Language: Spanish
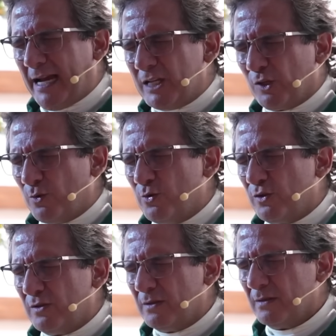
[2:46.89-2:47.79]

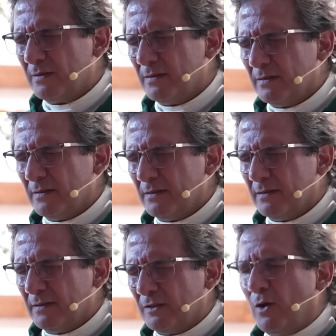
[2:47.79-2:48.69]
Jesús.
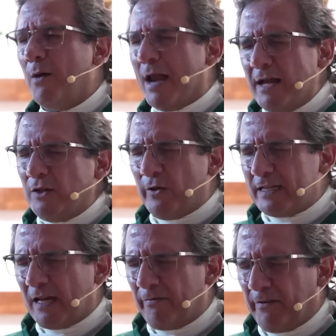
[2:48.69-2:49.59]
Estoy hablando de
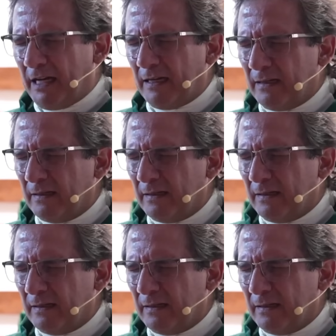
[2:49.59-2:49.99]
esa fe.